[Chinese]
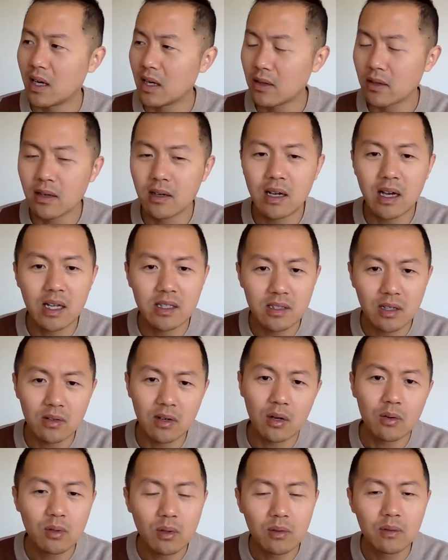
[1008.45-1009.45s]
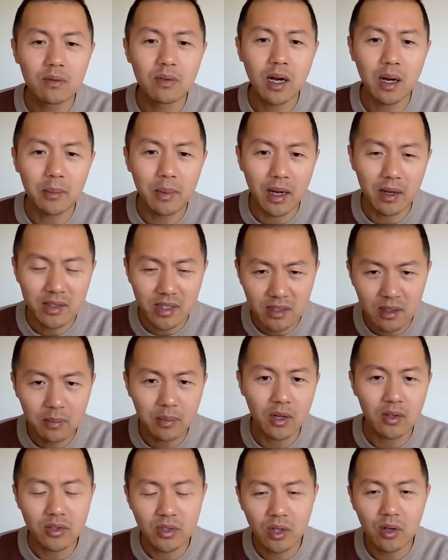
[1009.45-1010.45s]
按照劳动法把社
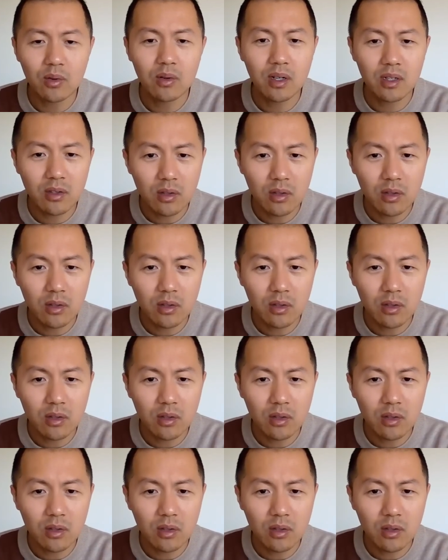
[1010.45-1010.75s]
保交了，